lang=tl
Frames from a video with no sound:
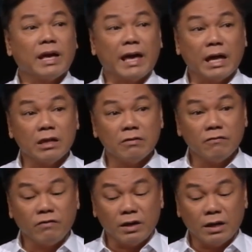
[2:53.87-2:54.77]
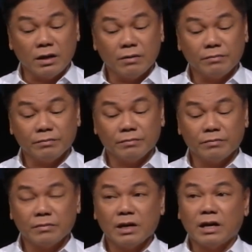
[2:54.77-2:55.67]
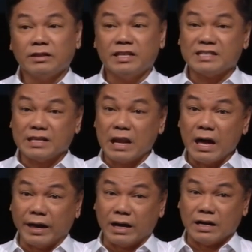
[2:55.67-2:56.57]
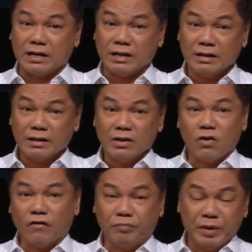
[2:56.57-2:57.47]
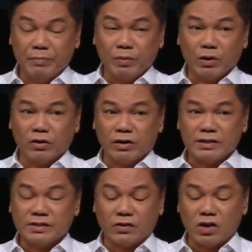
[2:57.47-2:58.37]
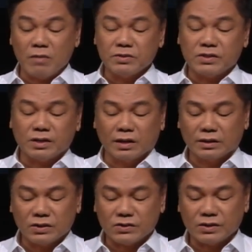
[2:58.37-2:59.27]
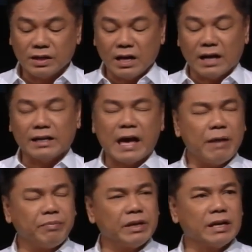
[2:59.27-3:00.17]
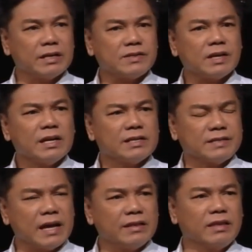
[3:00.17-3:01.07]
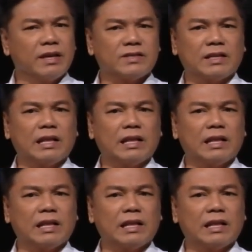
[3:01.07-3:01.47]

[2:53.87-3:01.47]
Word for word: envy, dislike of people or a circumstance, unhappiness, sadness at